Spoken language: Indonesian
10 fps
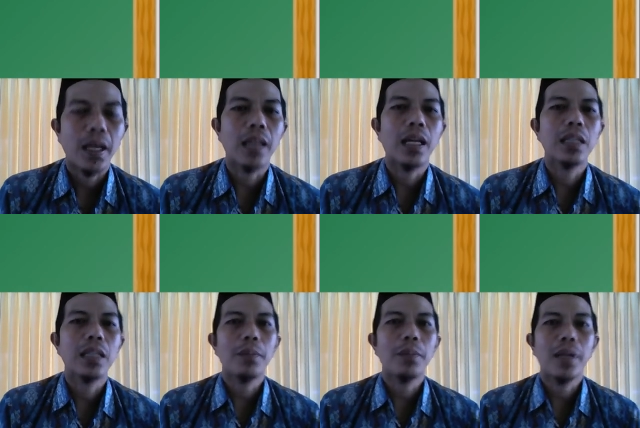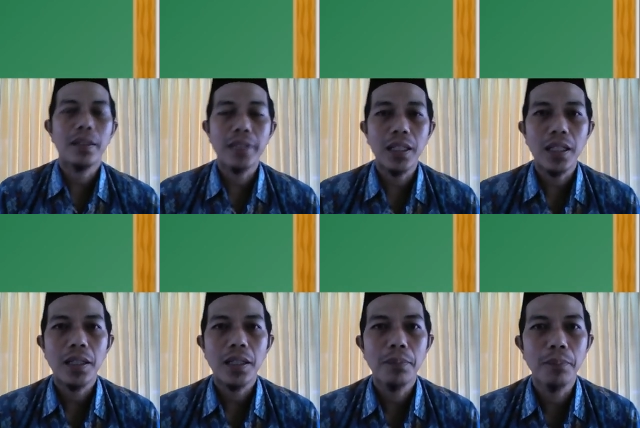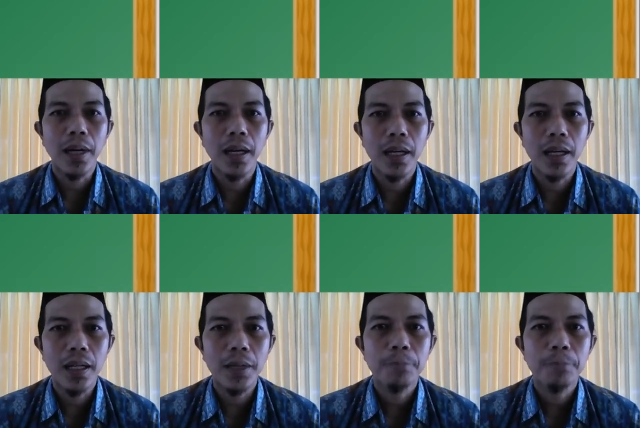Al-Alim apa artinya? Maha